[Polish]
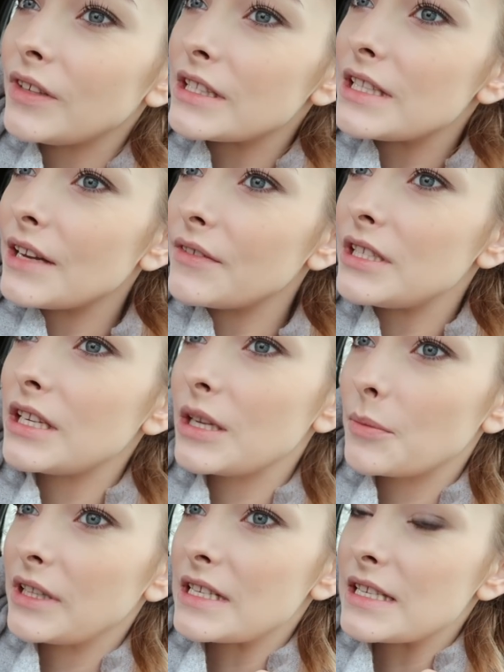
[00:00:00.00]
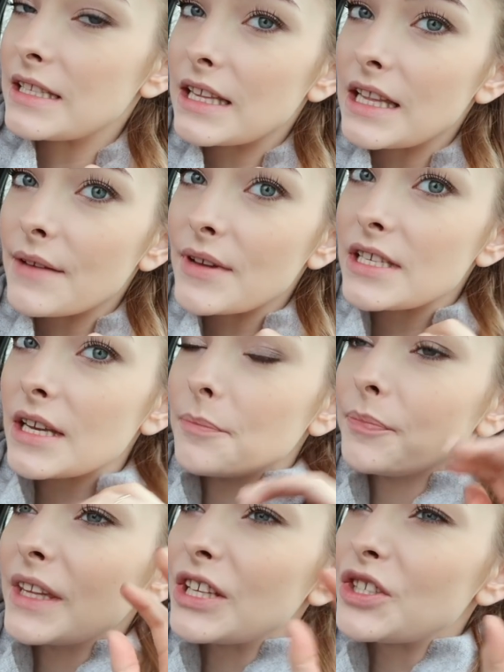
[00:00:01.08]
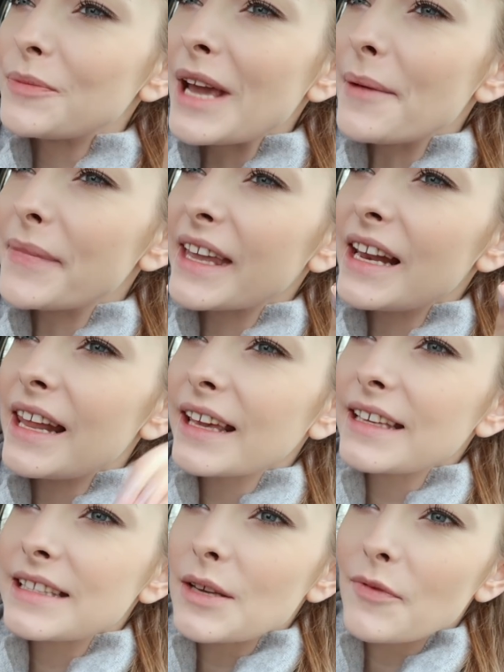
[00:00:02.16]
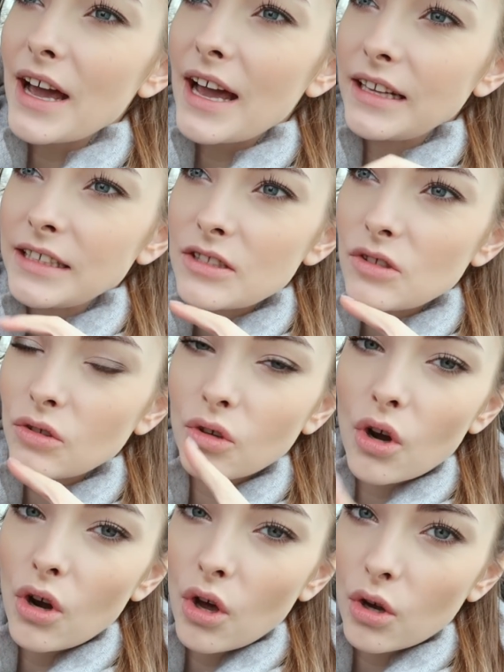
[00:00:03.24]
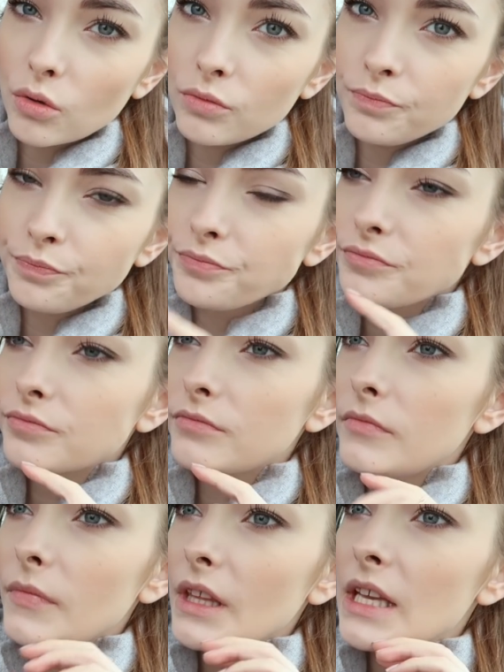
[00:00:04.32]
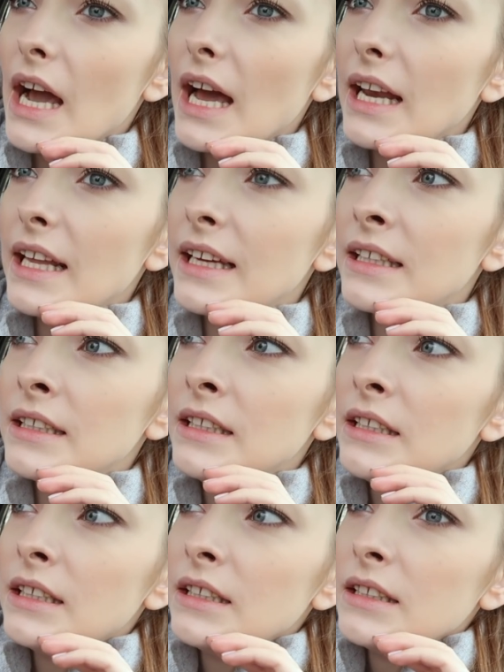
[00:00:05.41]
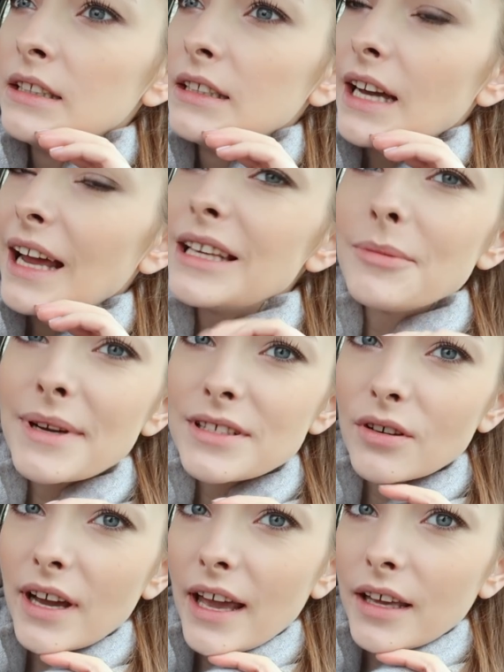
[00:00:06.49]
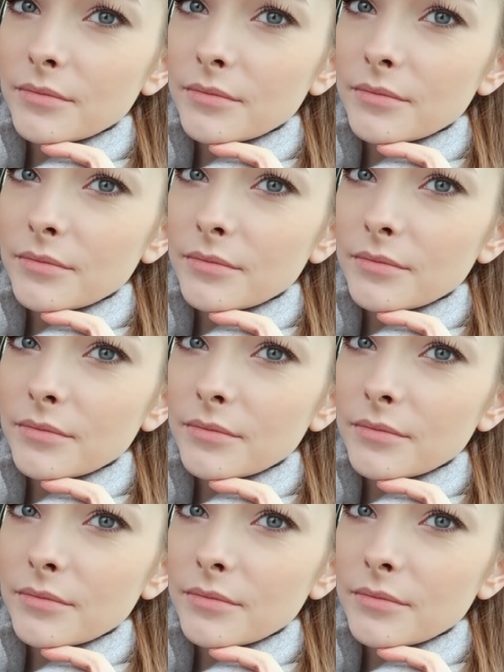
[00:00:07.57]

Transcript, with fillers: więc nawet się nie będę zastanawiać, jeszcze miałam takie lekkie zawahanie co do koloru, ale, ale chyba jest ok.